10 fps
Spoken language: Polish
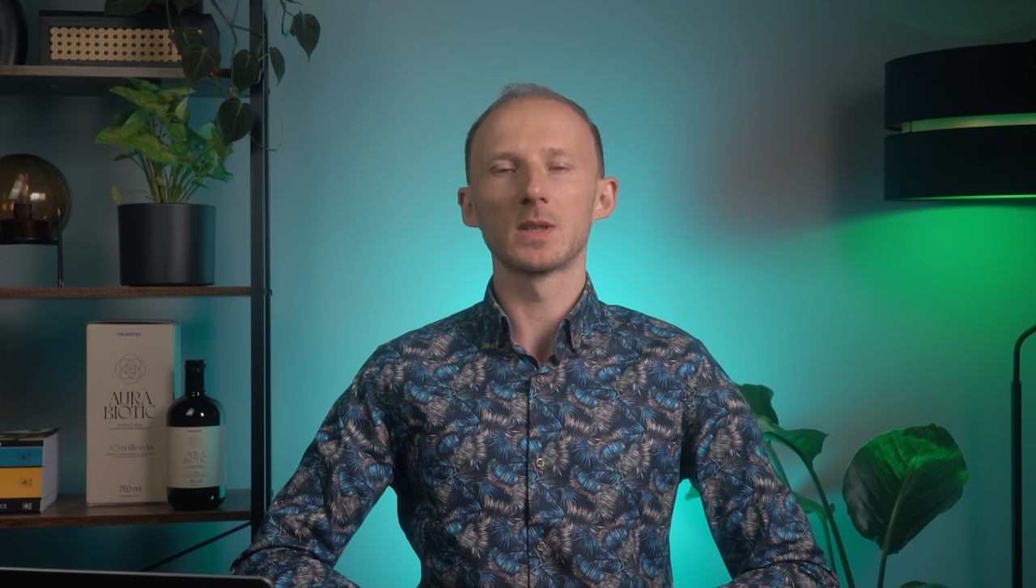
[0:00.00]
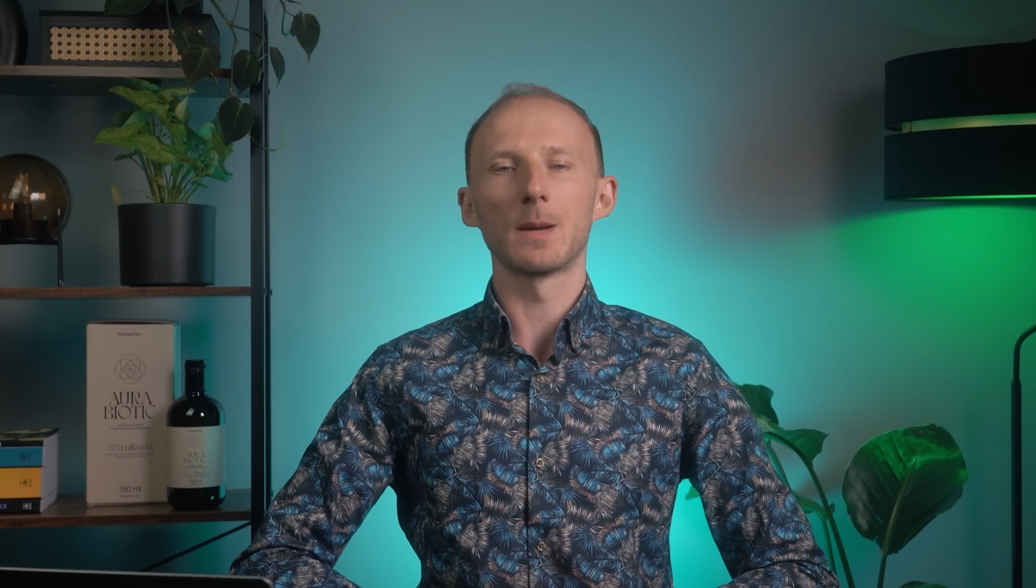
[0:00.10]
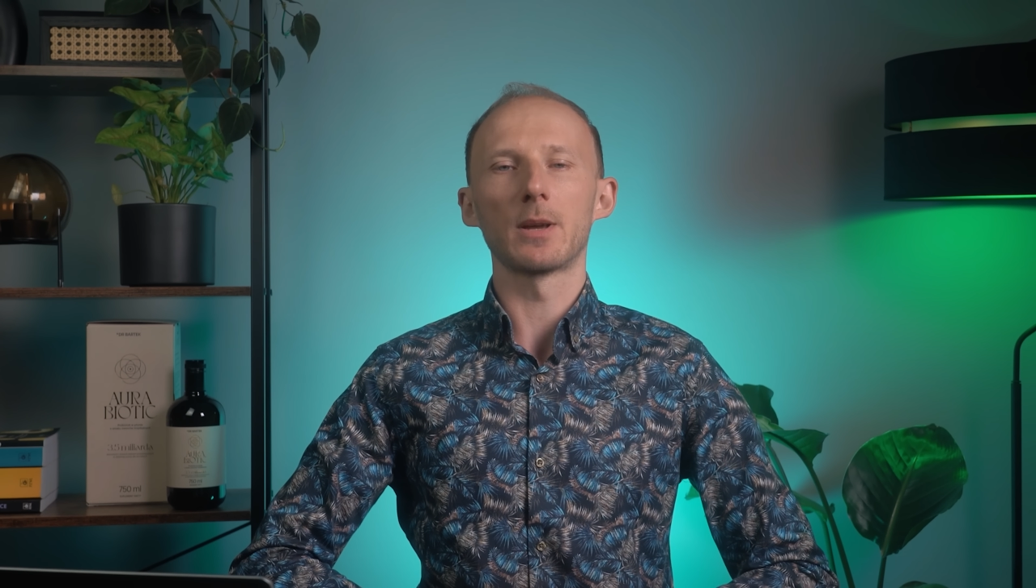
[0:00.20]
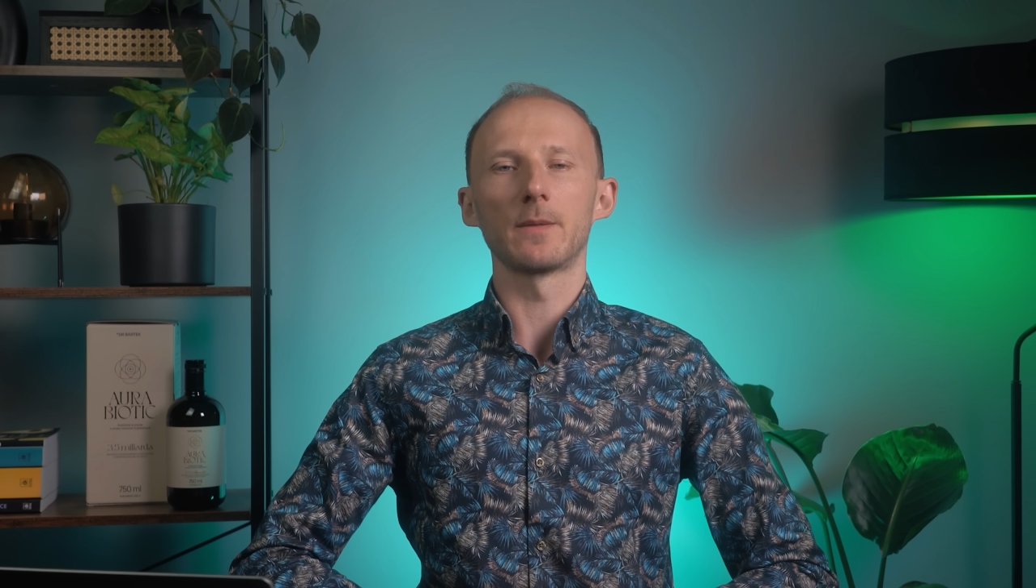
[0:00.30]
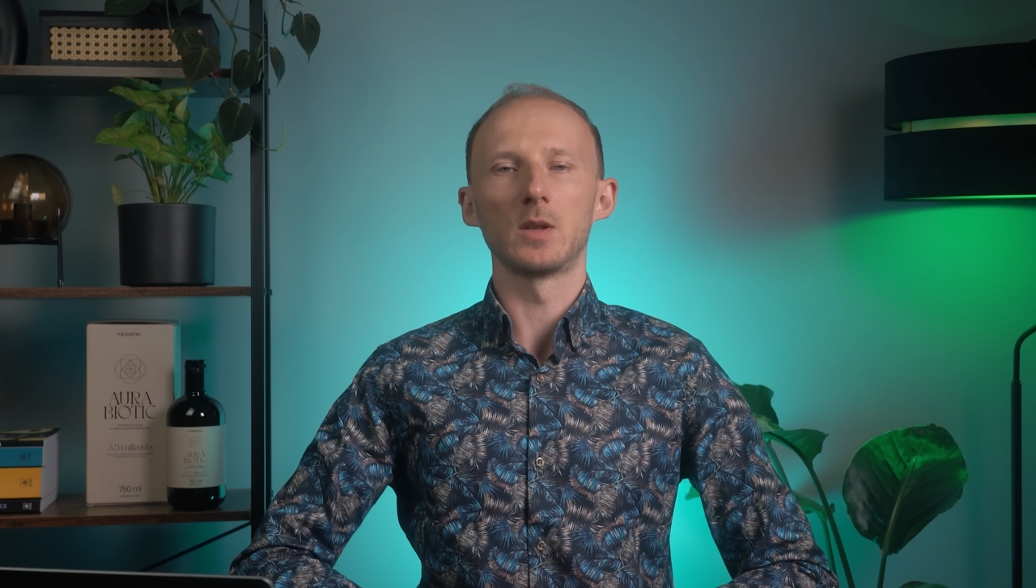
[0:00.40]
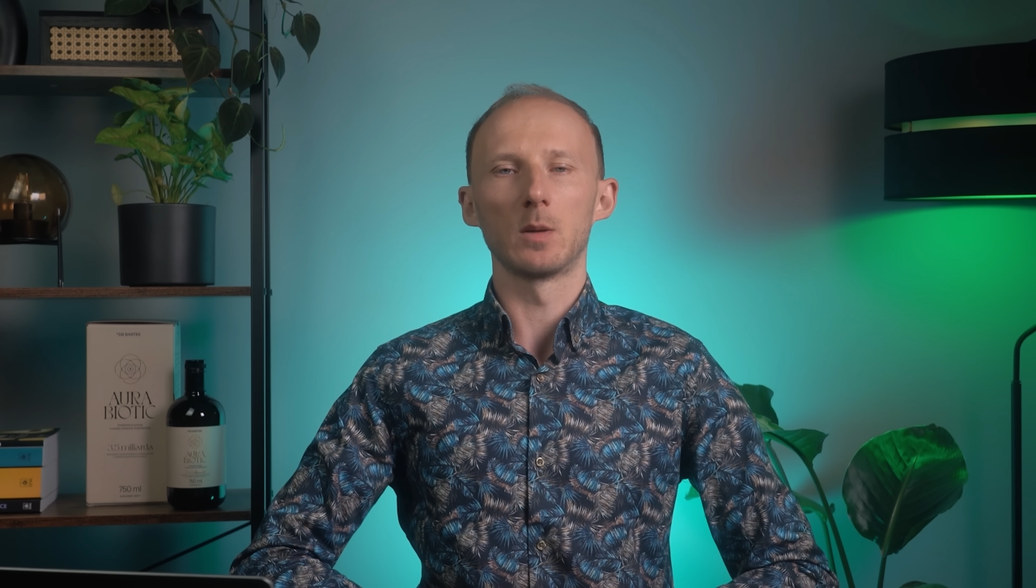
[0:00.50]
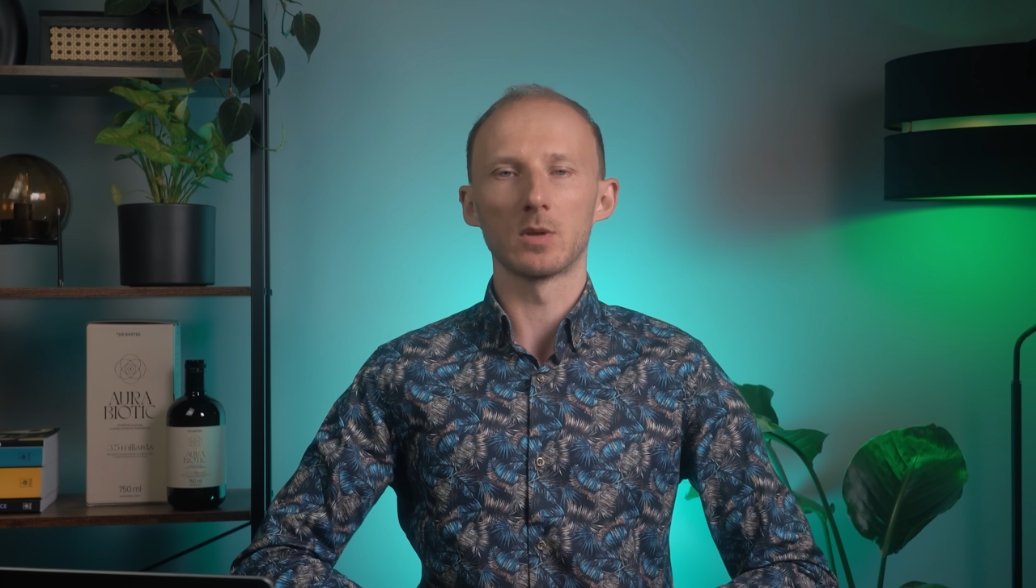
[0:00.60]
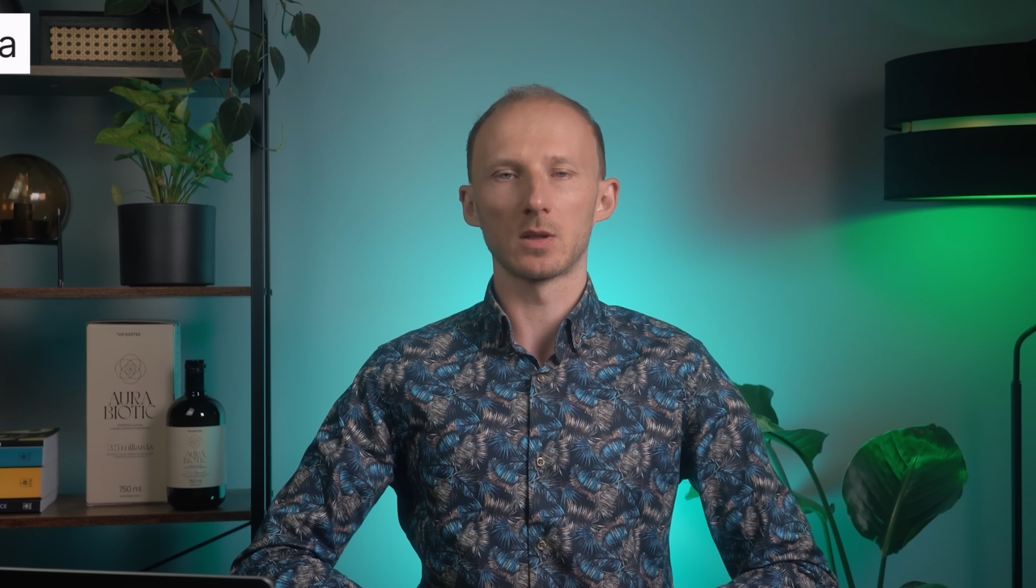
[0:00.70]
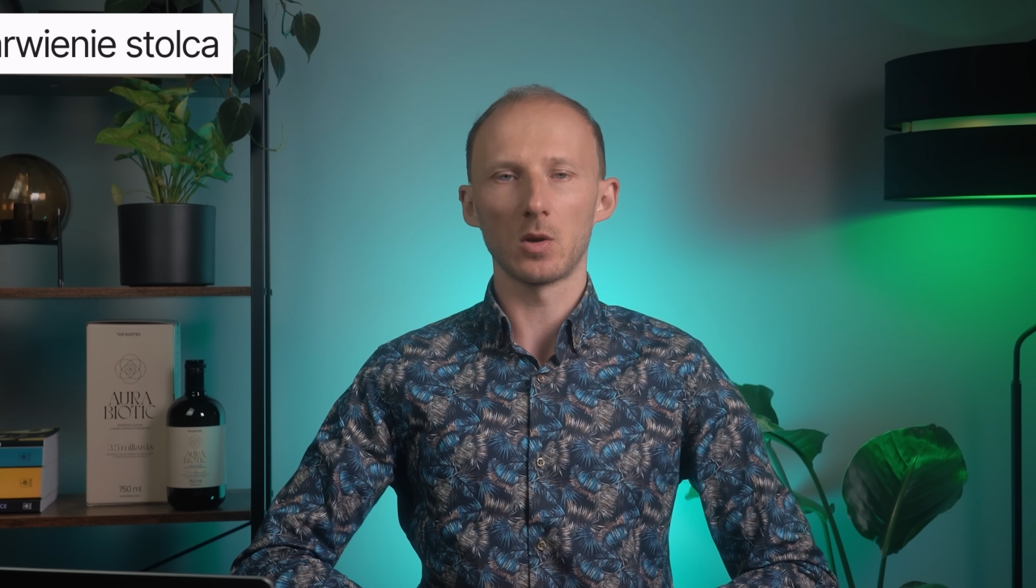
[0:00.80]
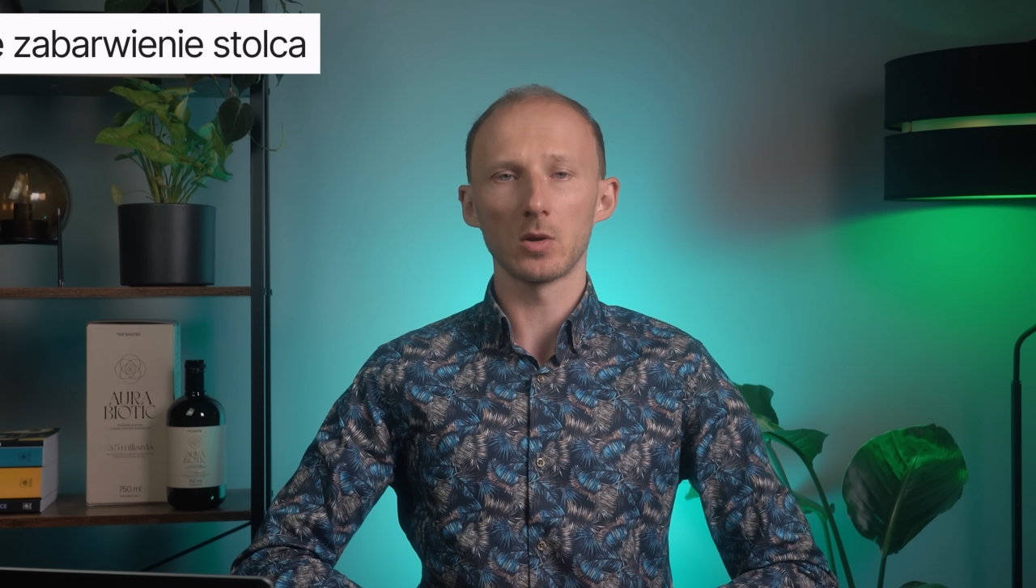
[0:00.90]
zabarwieniem
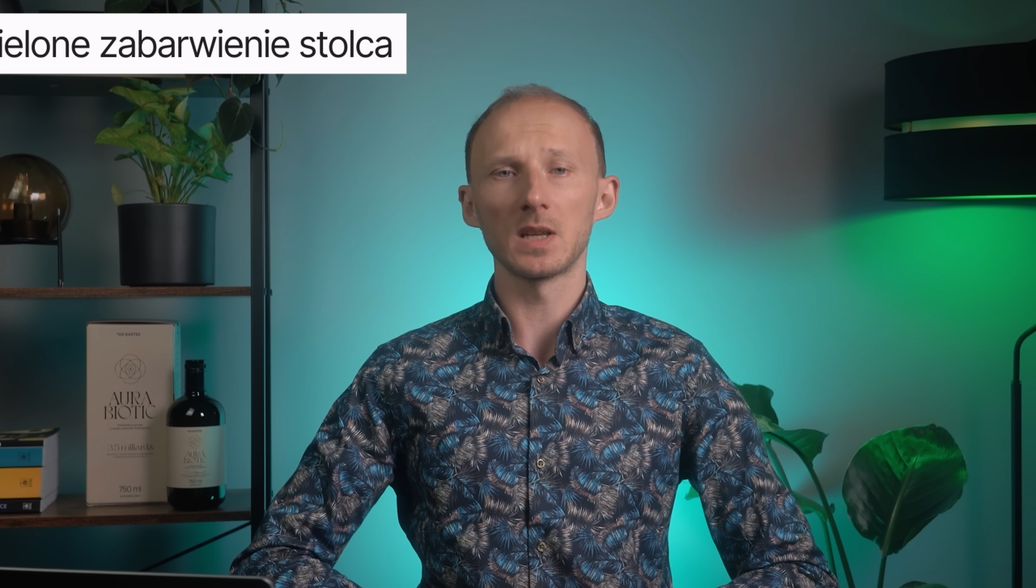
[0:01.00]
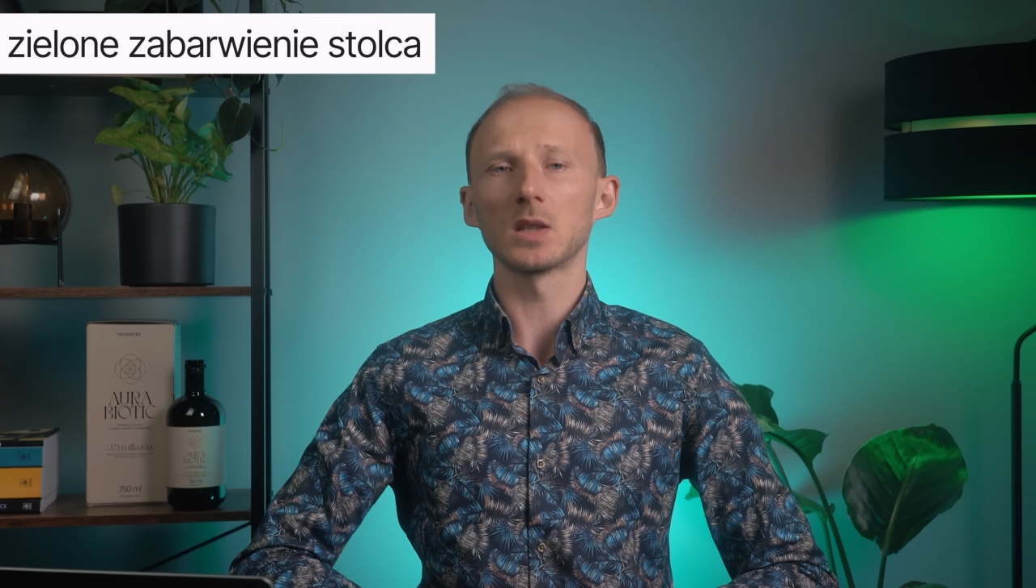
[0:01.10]
stolca,